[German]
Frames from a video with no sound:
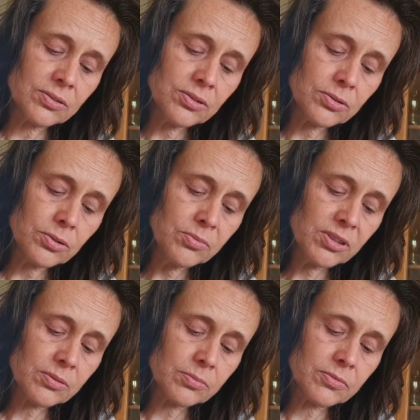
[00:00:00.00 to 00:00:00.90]
und
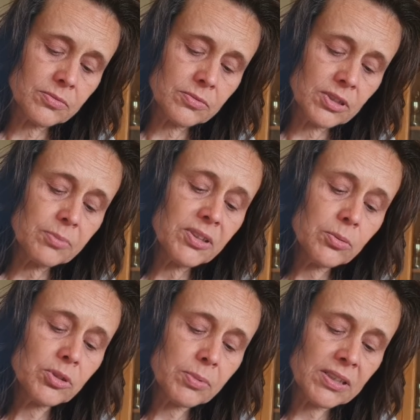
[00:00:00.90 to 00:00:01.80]
umge, habt
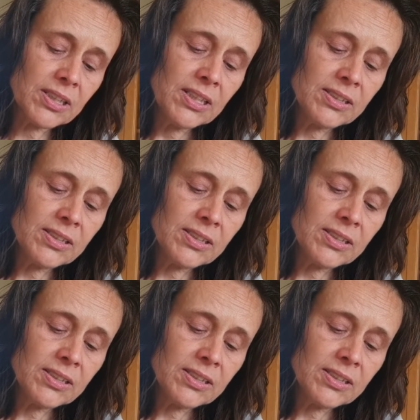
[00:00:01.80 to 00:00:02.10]
ihr umgebracht.